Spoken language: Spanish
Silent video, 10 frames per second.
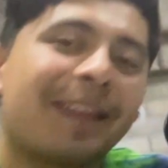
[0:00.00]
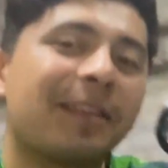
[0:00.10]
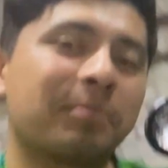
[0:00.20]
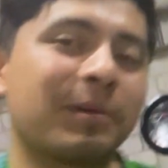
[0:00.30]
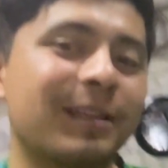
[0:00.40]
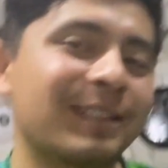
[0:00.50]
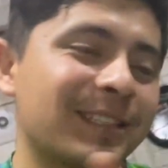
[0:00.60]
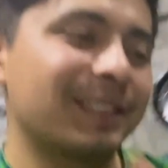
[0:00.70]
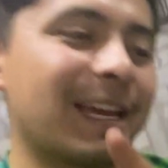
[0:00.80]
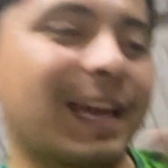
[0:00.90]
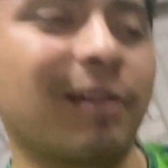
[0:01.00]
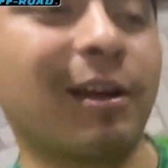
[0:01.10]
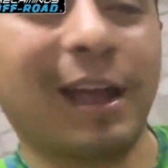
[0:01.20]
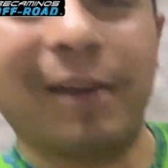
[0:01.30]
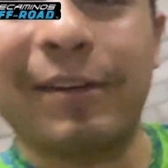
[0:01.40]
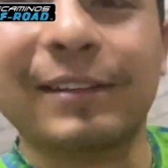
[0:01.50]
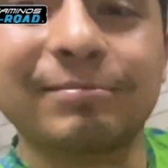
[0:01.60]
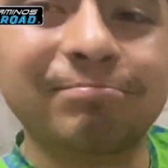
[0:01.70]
después, ya que lo acaben,